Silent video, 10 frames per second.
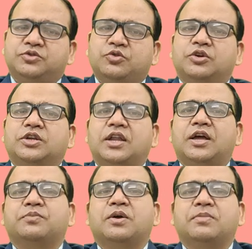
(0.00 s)
टोटल
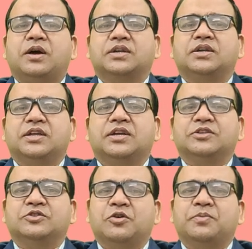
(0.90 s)
आपका मार्केटिंग
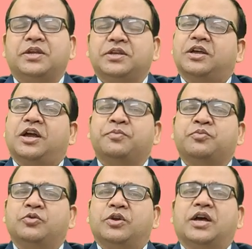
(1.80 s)
का जॉब है
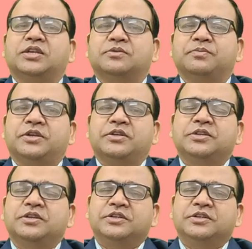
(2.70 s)
आपको लास्ट में